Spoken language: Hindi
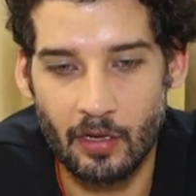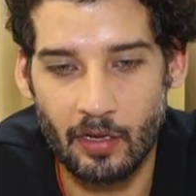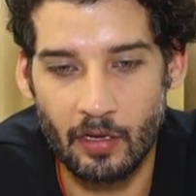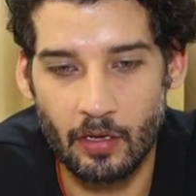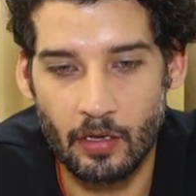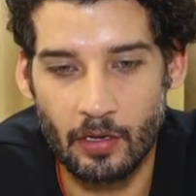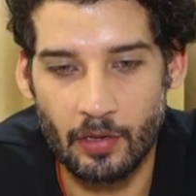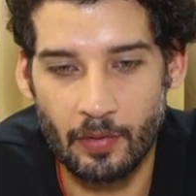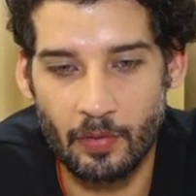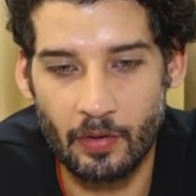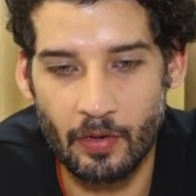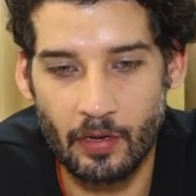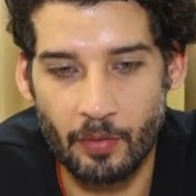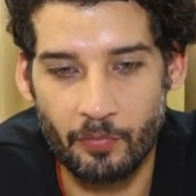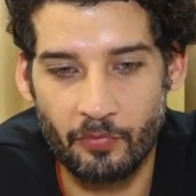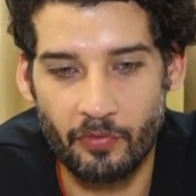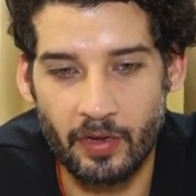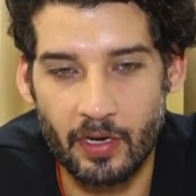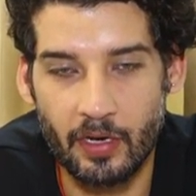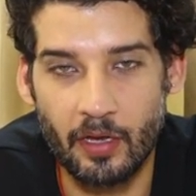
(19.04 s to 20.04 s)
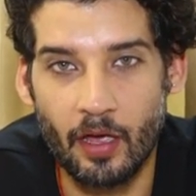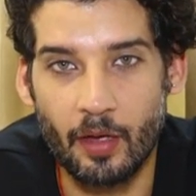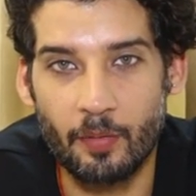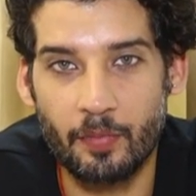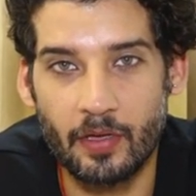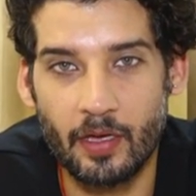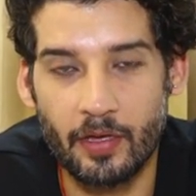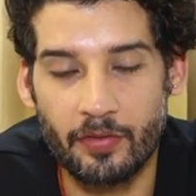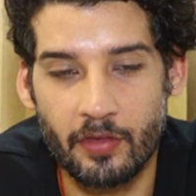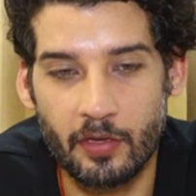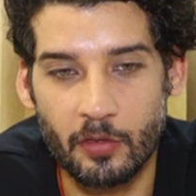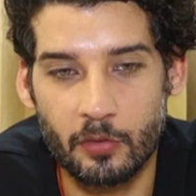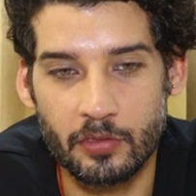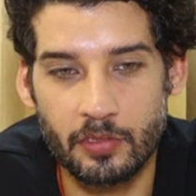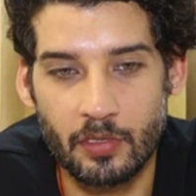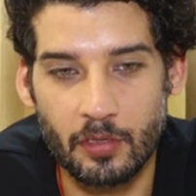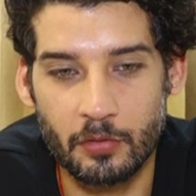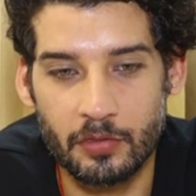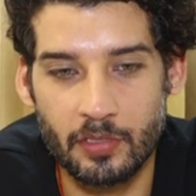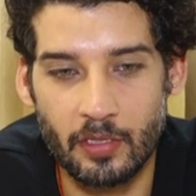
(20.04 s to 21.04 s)
आई एम वेरी हैप्पी आई थिंक
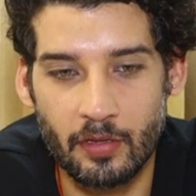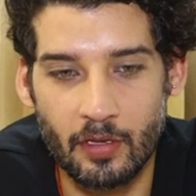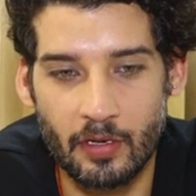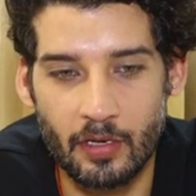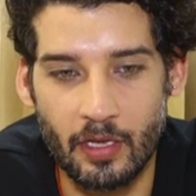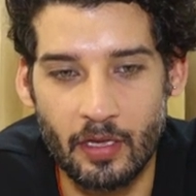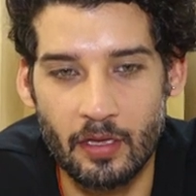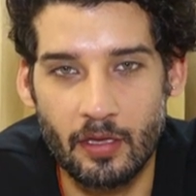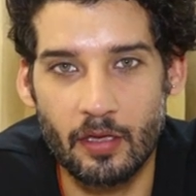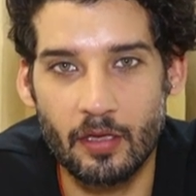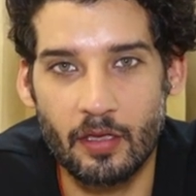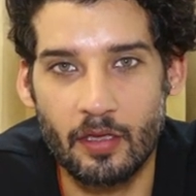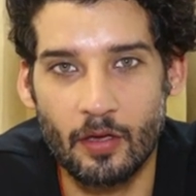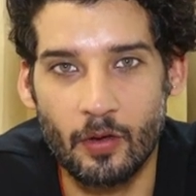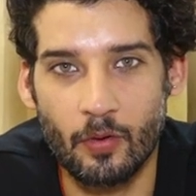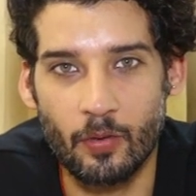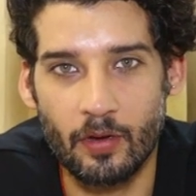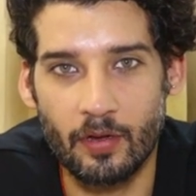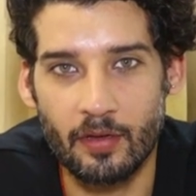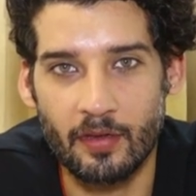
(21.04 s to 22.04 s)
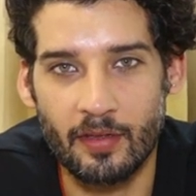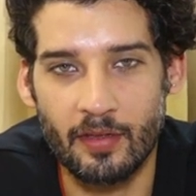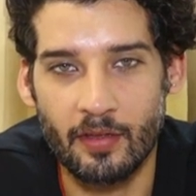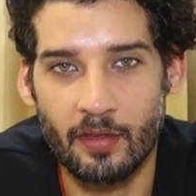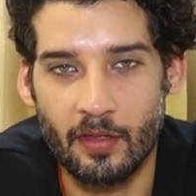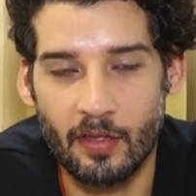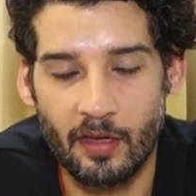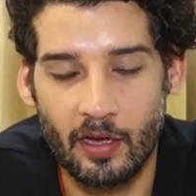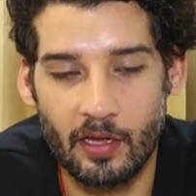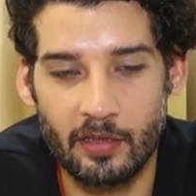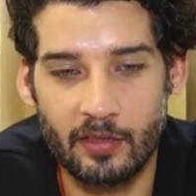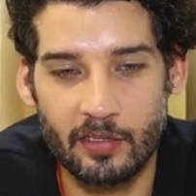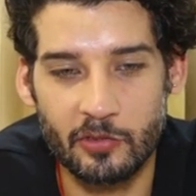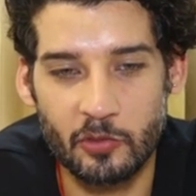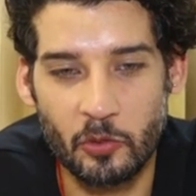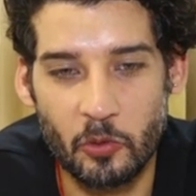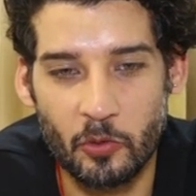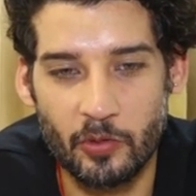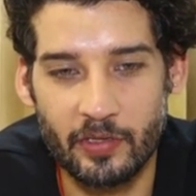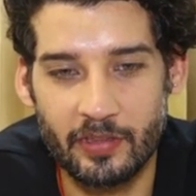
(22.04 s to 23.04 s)
कुछ ना कुछ अंदर ठीक ही किया होगा आई थिंक
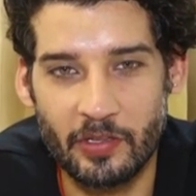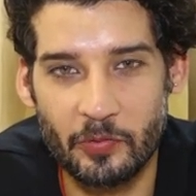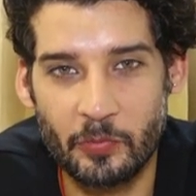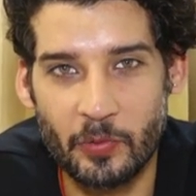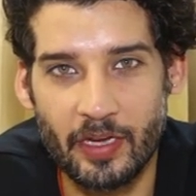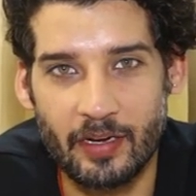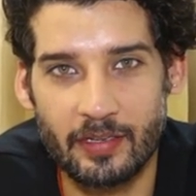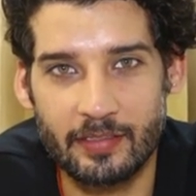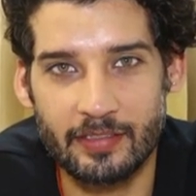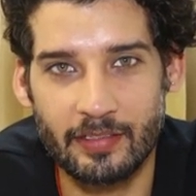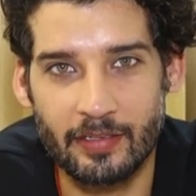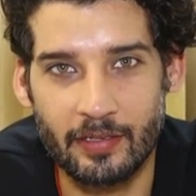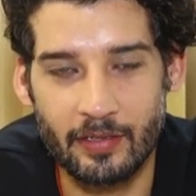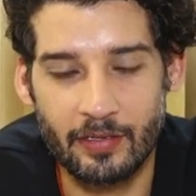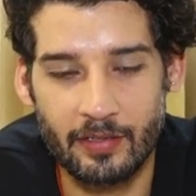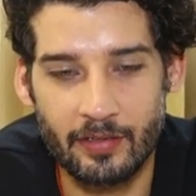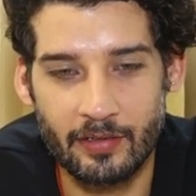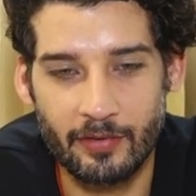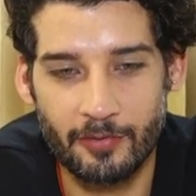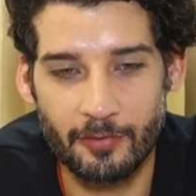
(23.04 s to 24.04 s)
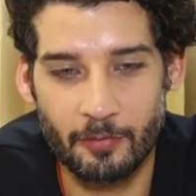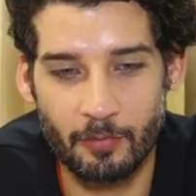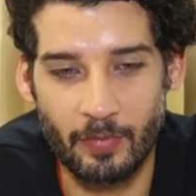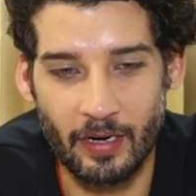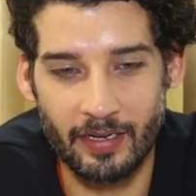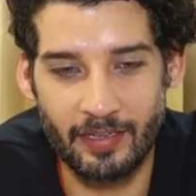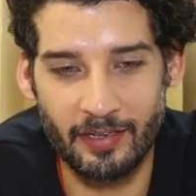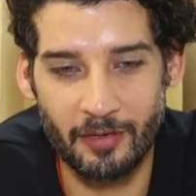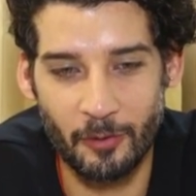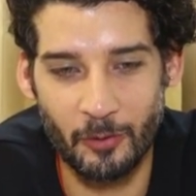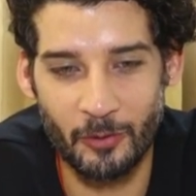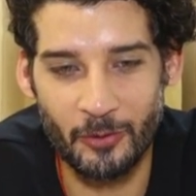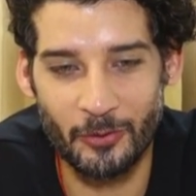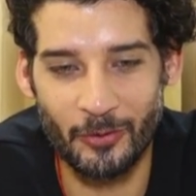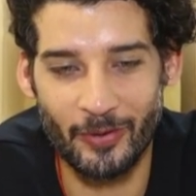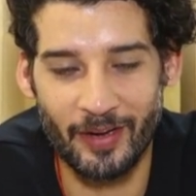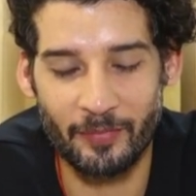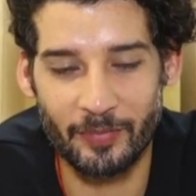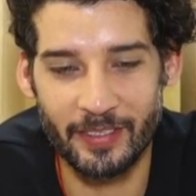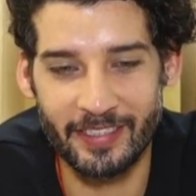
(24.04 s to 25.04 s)
जो लोग इतना प्यार दे रहे हैं और बाकी
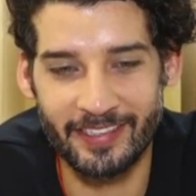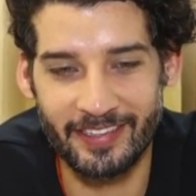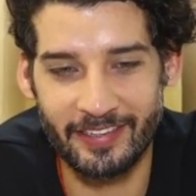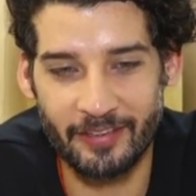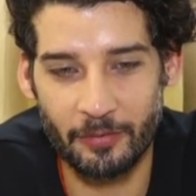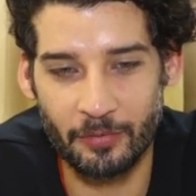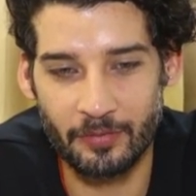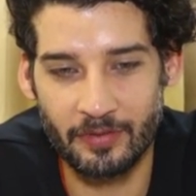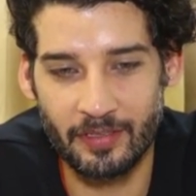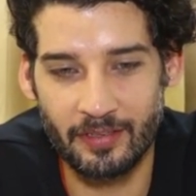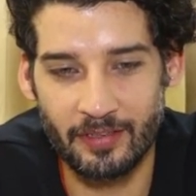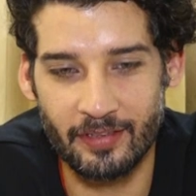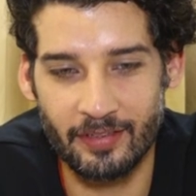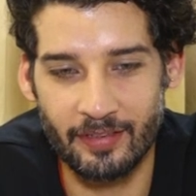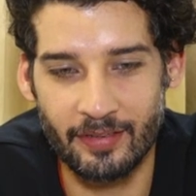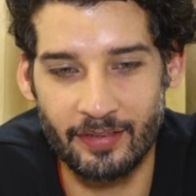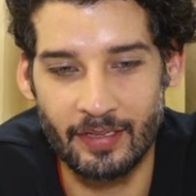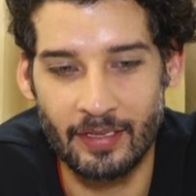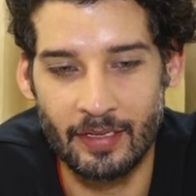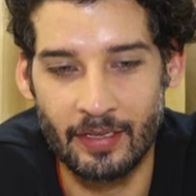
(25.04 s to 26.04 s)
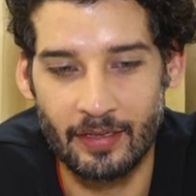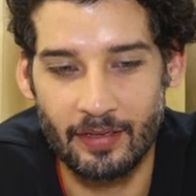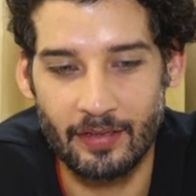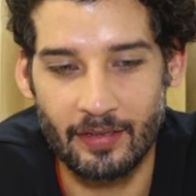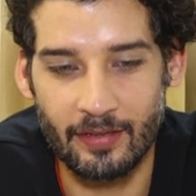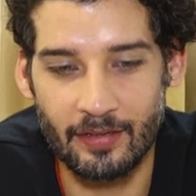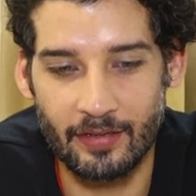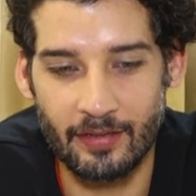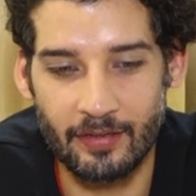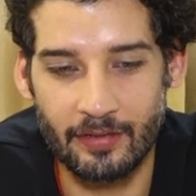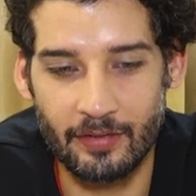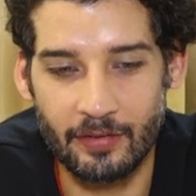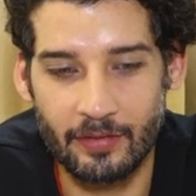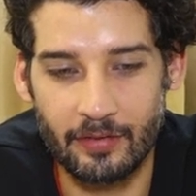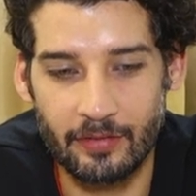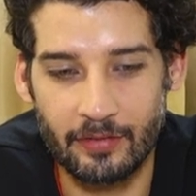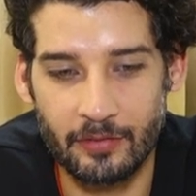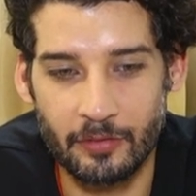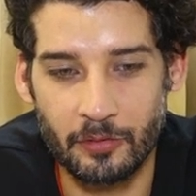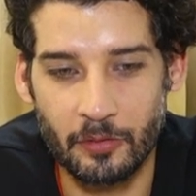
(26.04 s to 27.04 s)
लोगों का मैं देख रहा हूँ कि
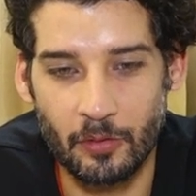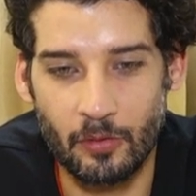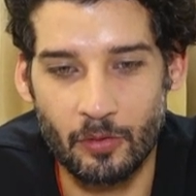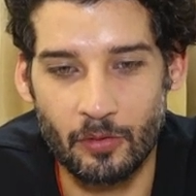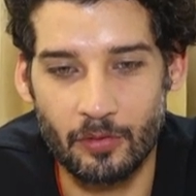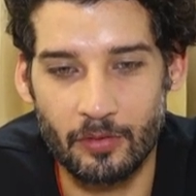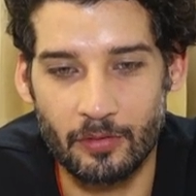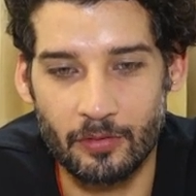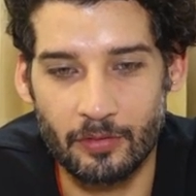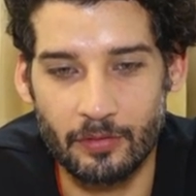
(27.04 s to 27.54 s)
uh, उनको